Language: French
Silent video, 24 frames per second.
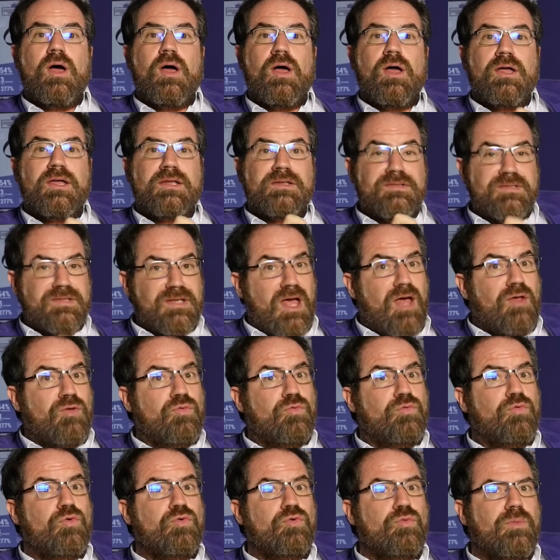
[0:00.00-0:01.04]
et c'est un
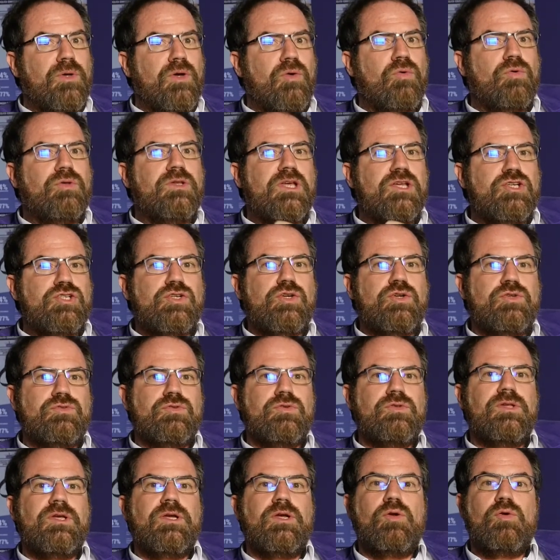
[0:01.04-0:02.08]
nouveau numéro d'Enjoy the
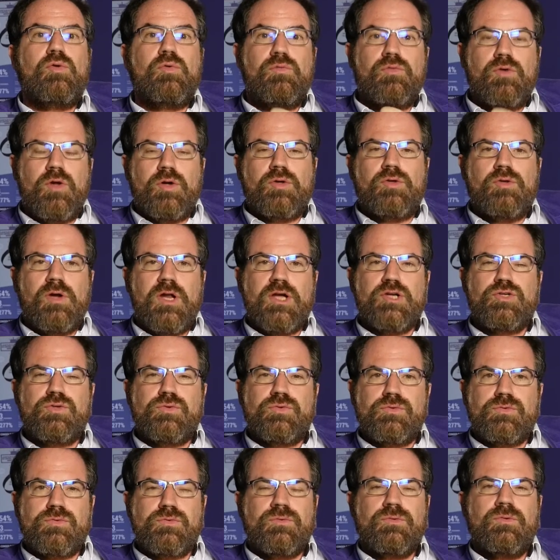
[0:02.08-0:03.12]
Day, le vlog de
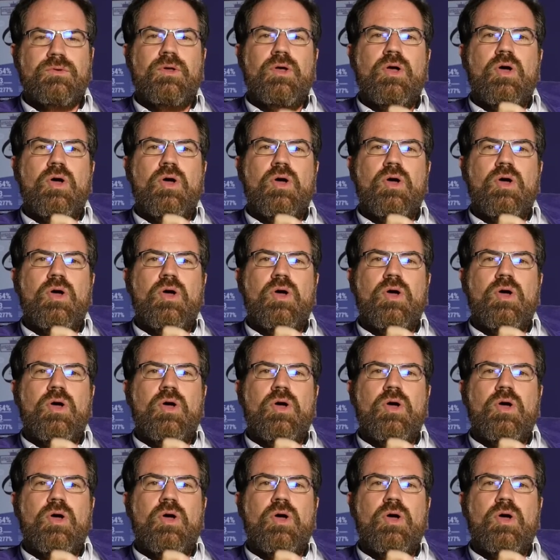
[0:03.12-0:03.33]
l'agence.